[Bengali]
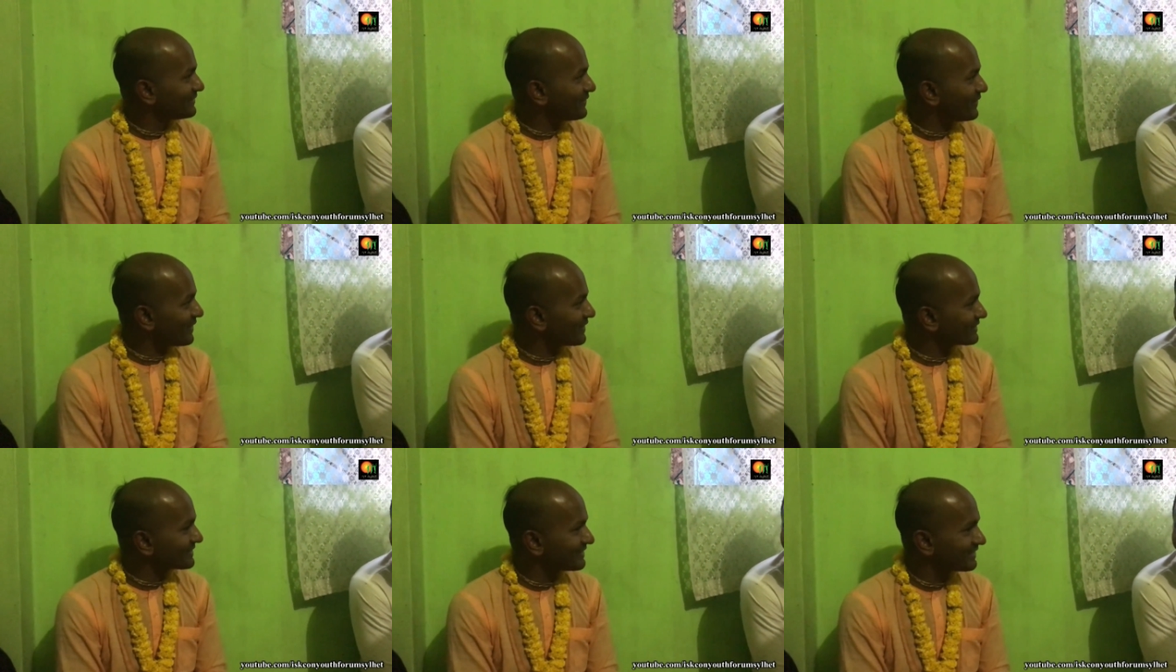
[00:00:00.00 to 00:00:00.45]

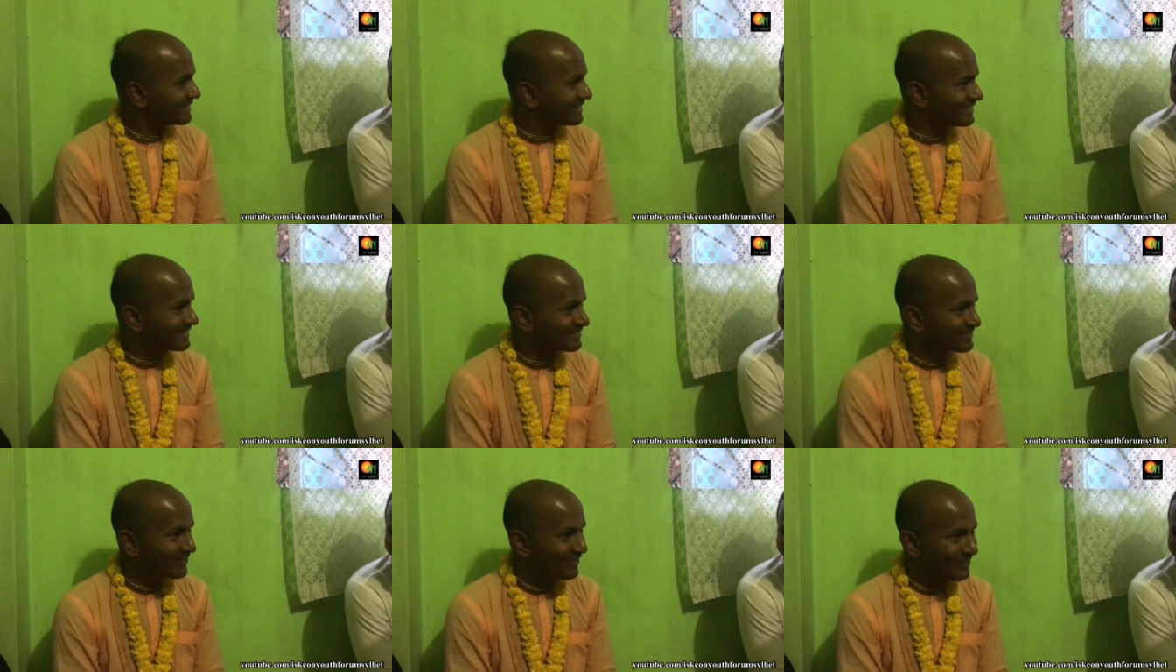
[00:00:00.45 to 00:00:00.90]

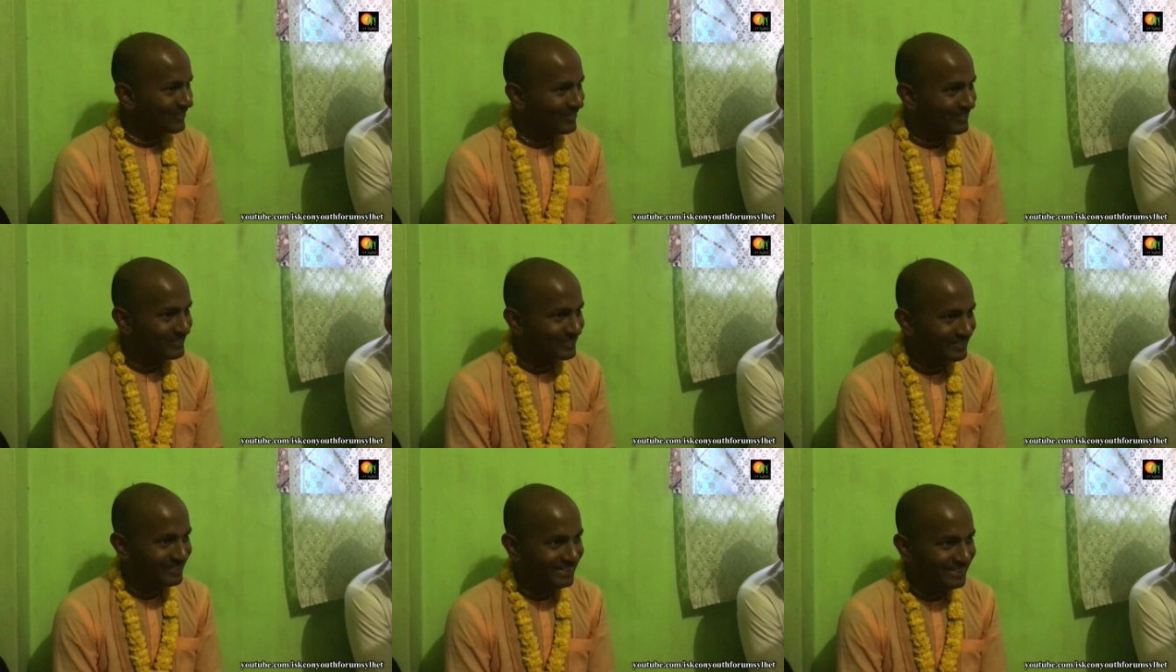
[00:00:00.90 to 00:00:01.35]
ভক্তদের সঙ্গ
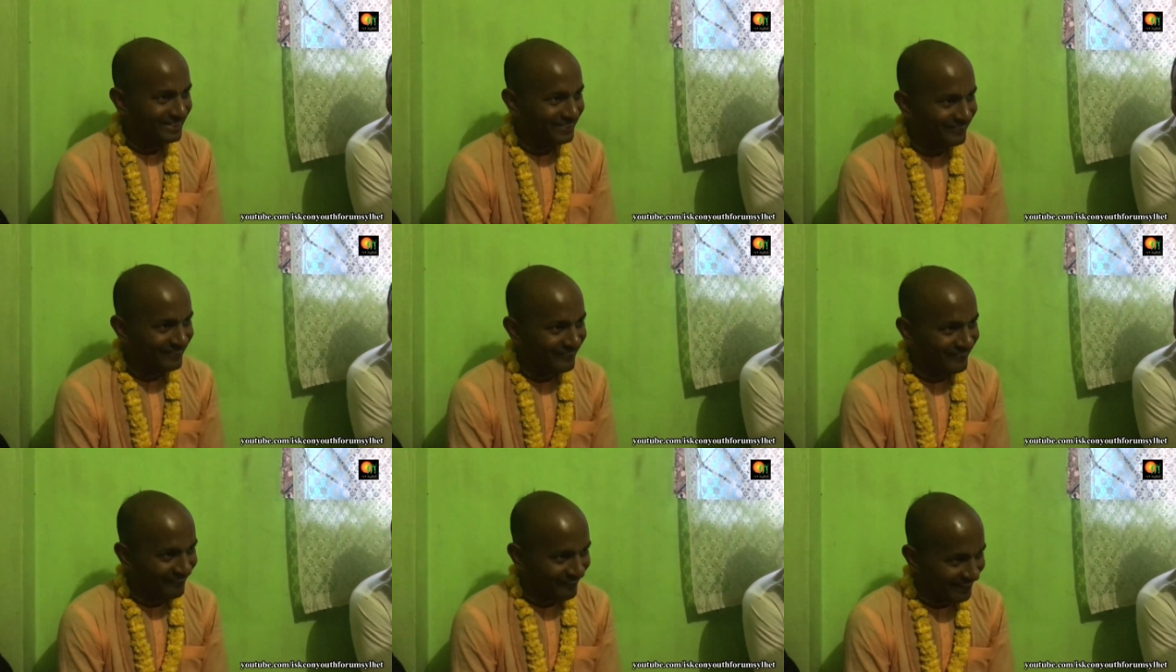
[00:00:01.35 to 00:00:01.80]
যদি
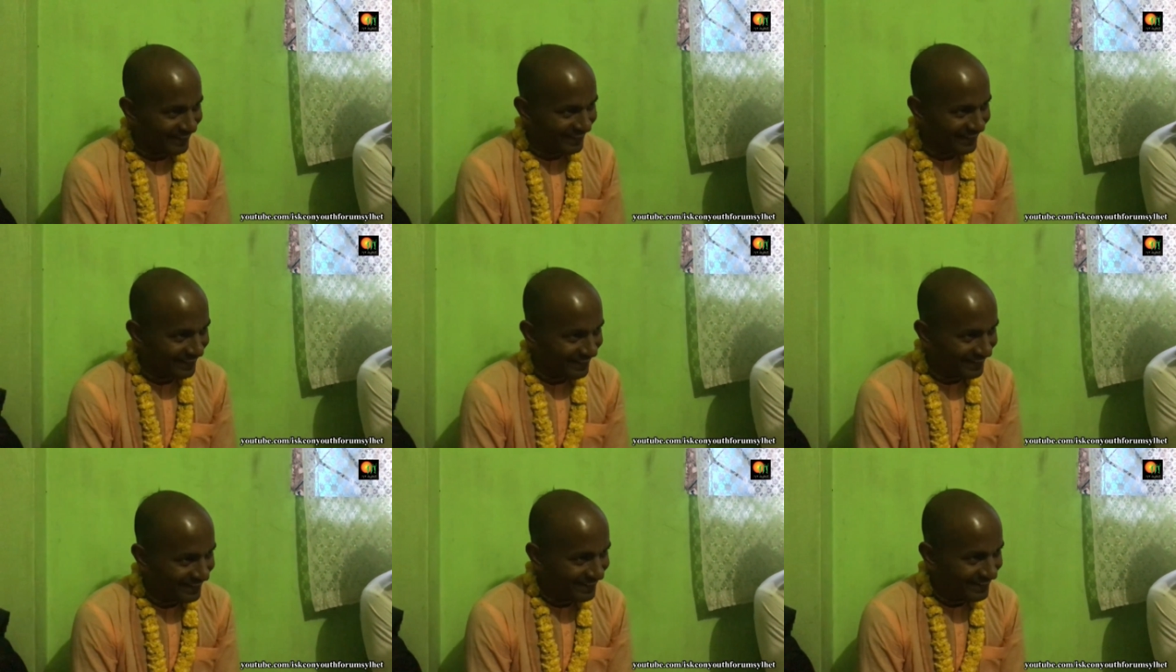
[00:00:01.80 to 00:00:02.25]
কেউ করে
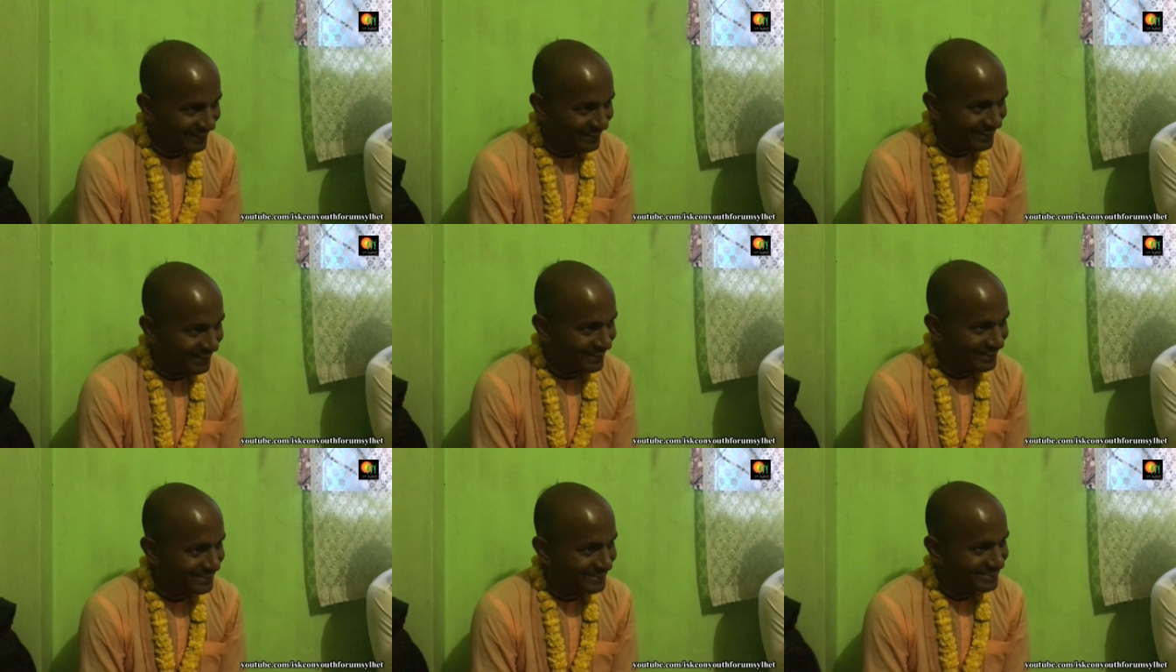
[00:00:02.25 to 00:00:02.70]

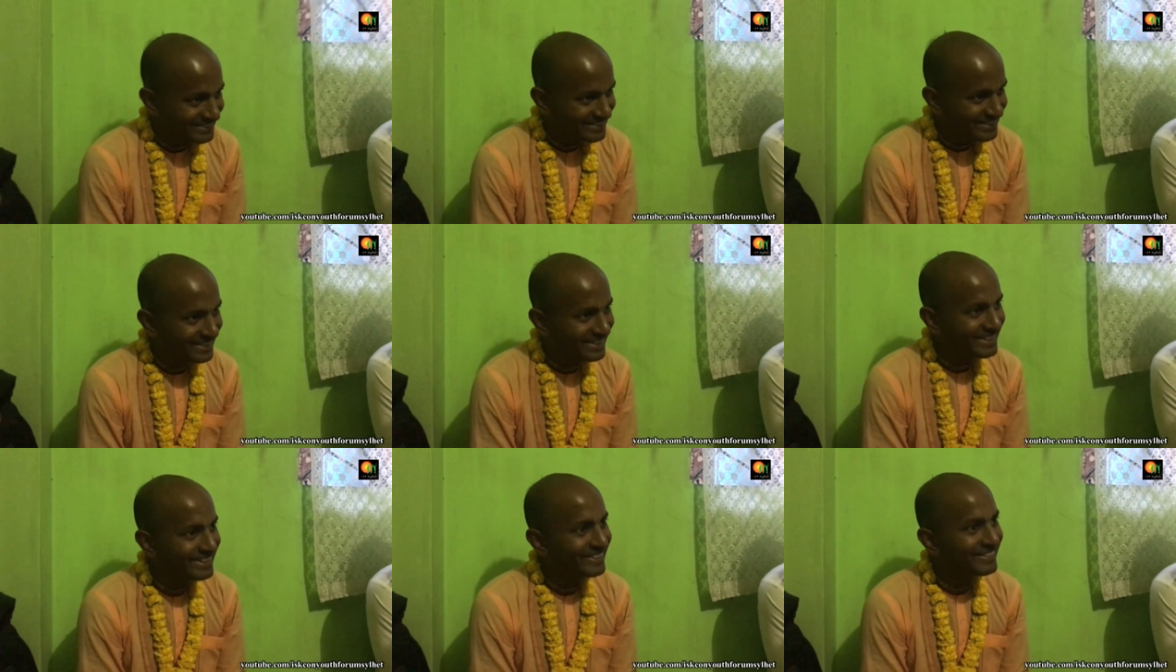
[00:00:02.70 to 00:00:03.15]

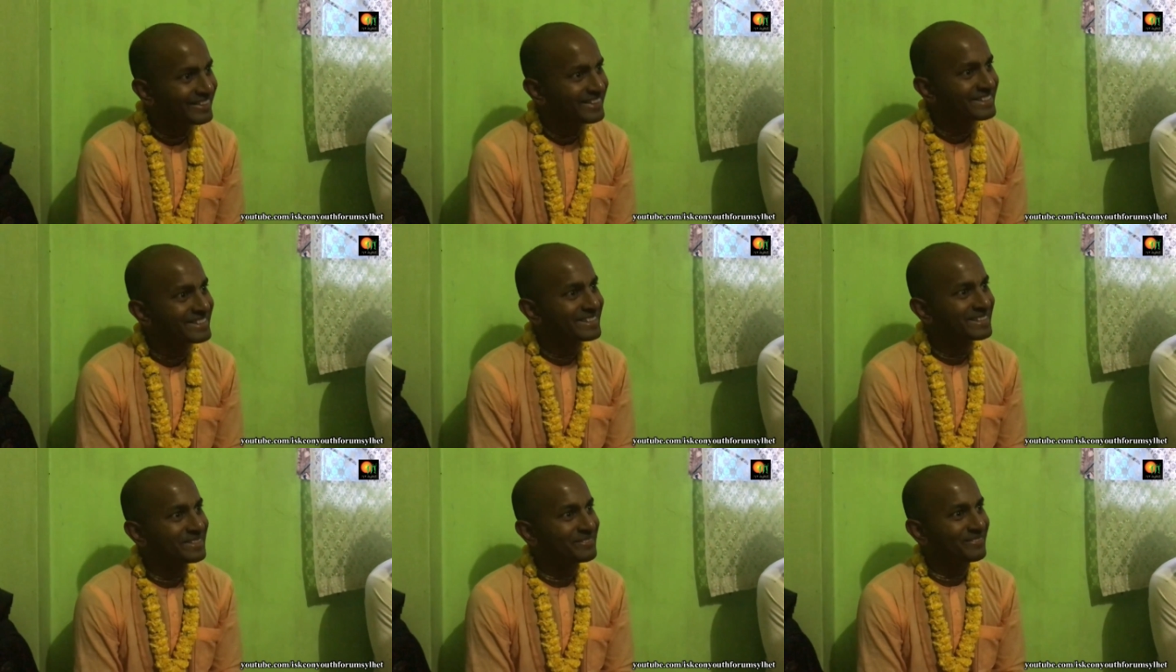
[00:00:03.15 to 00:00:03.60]
সে কি
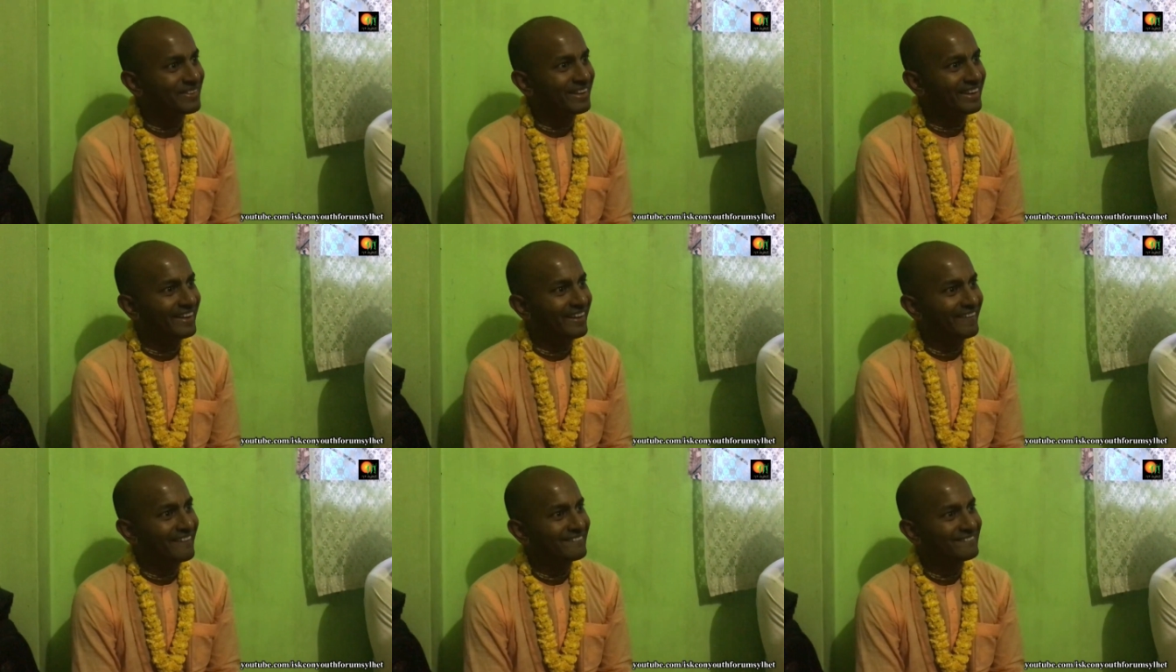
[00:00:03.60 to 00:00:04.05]
হয়ে যেতে
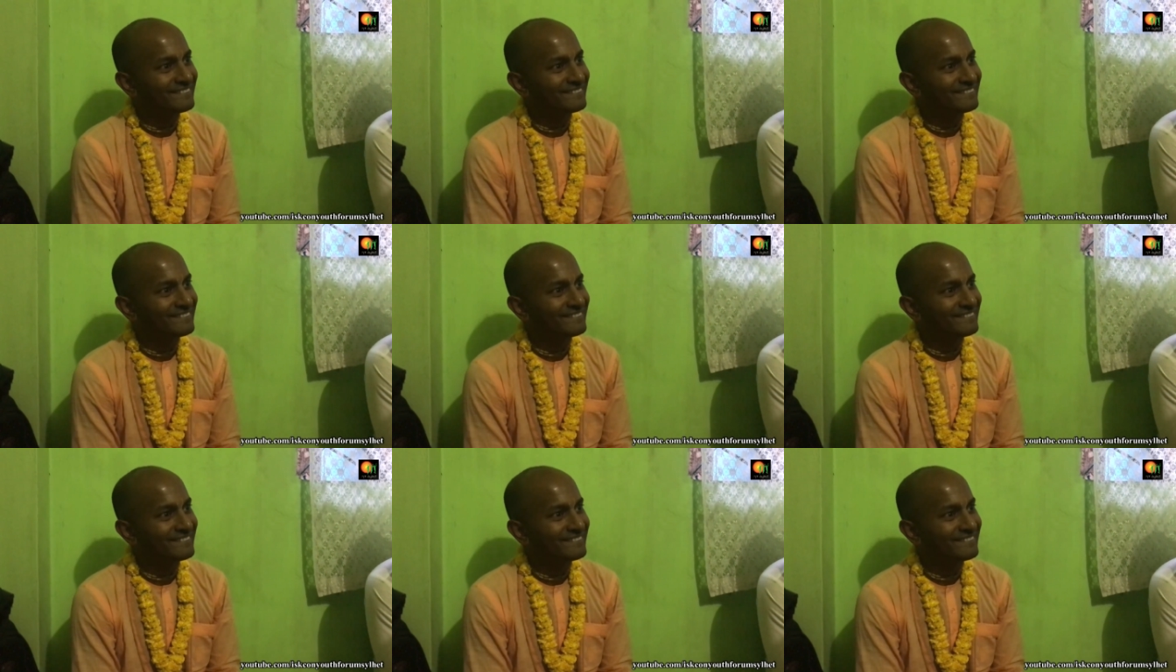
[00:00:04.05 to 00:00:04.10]
পারে